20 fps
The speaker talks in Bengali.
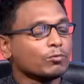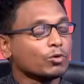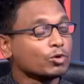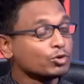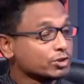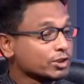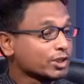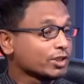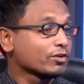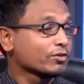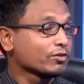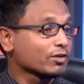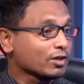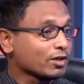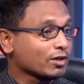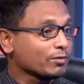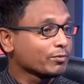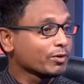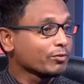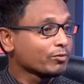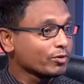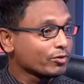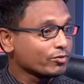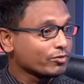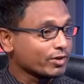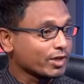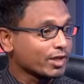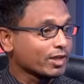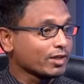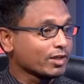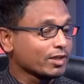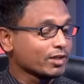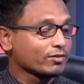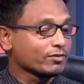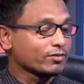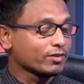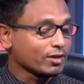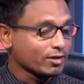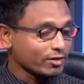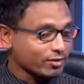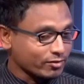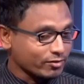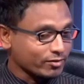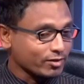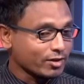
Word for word: বঞ্চিত যারা বিভিন্ন শ্রেণী শ্রেণী